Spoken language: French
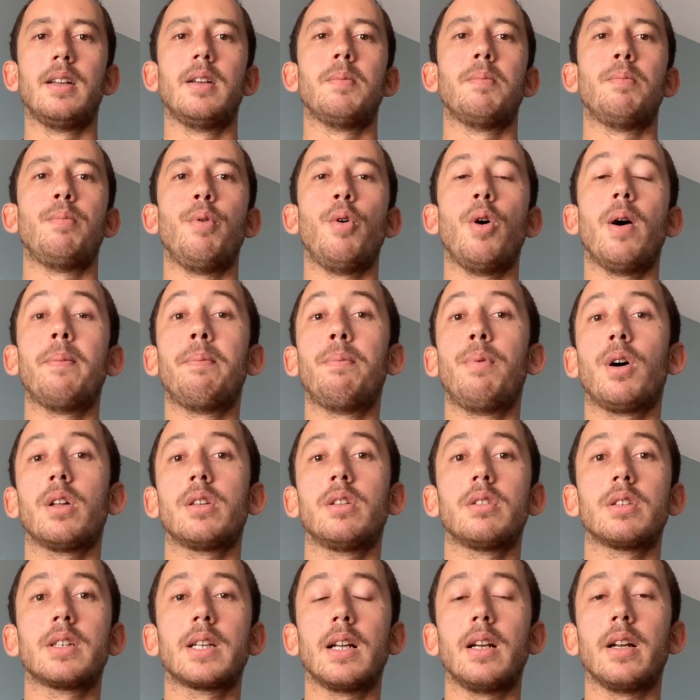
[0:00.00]
peu importe
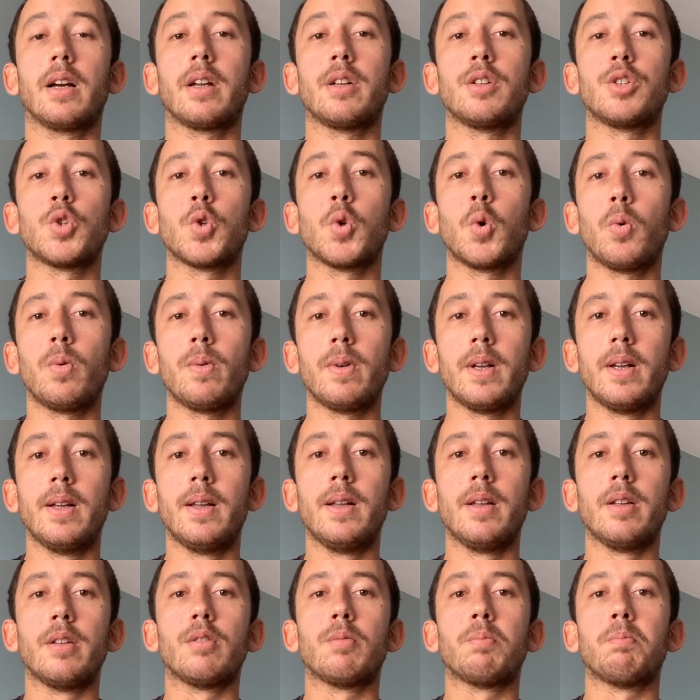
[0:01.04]
dans quelle région.
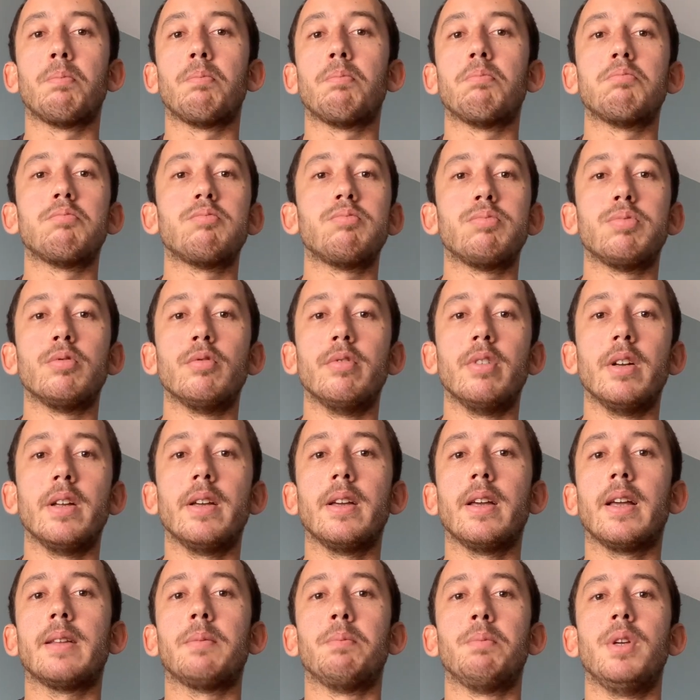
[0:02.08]
Vous
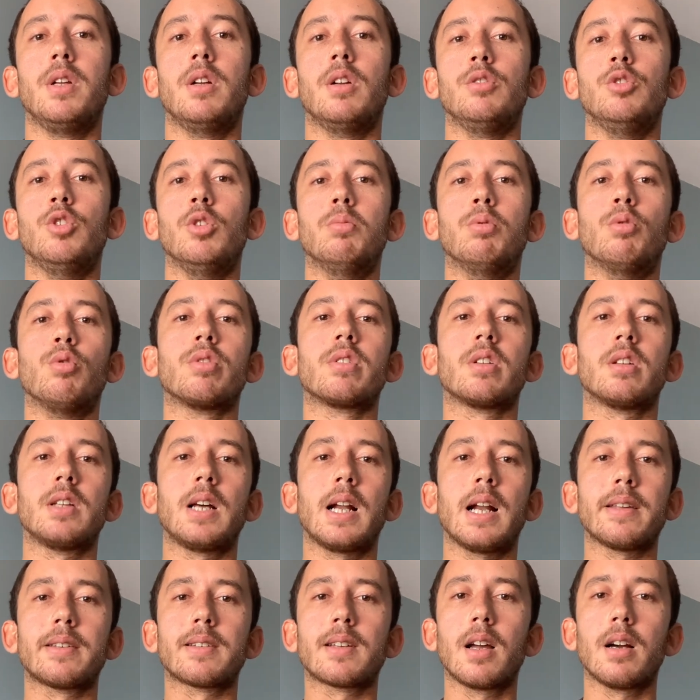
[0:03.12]
pouvez être pilote de brousse en
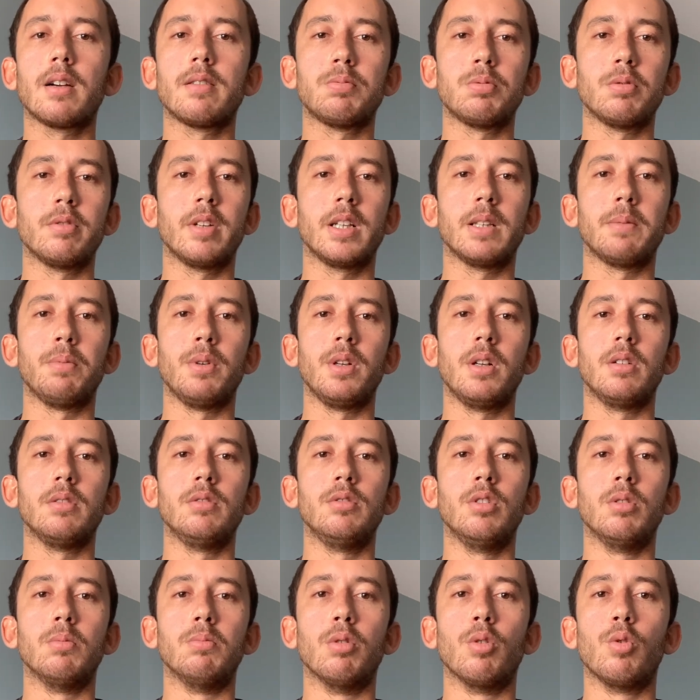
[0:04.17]
Alaska, vous pouvez être
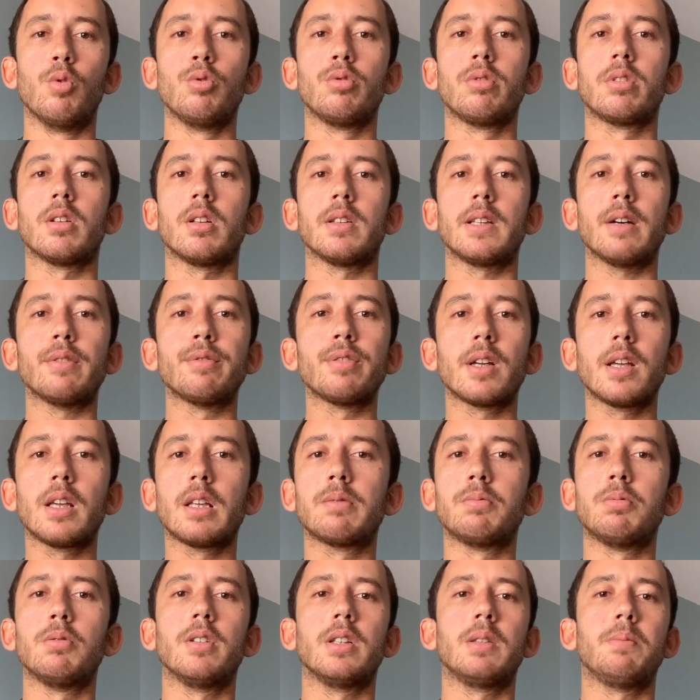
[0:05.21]
pilote de brousse en Afrique,
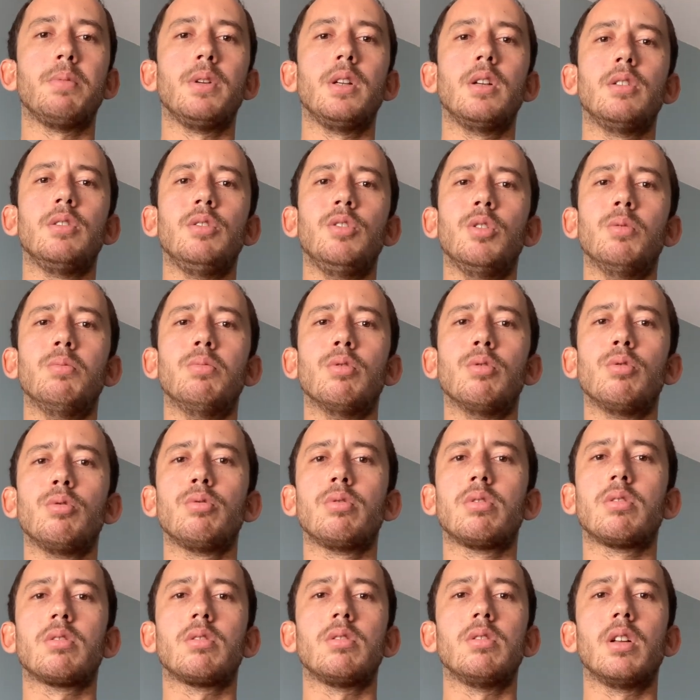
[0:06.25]
vous pouvez être pilote de
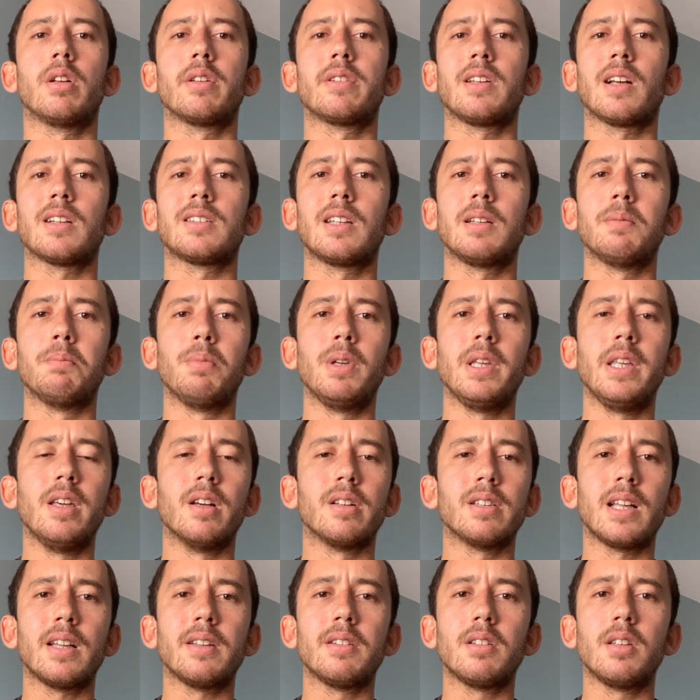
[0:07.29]
brousse dans certains pays
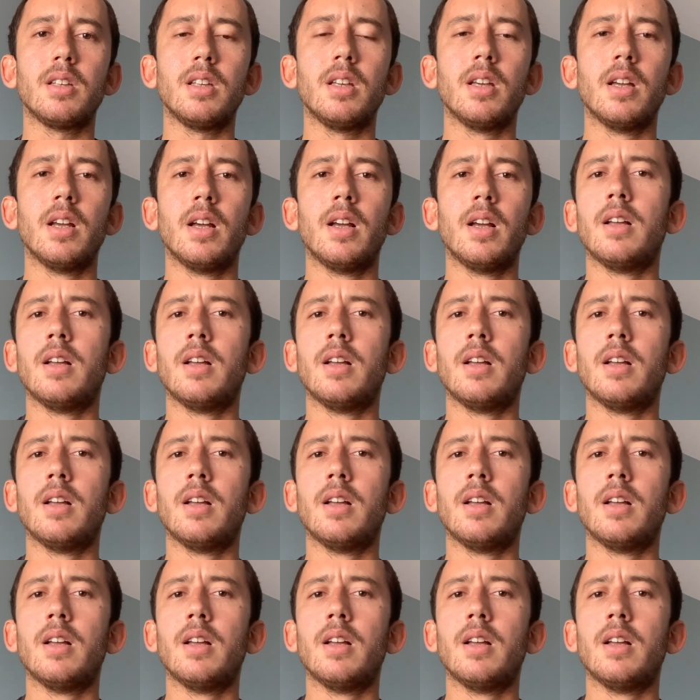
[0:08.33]
en Asie.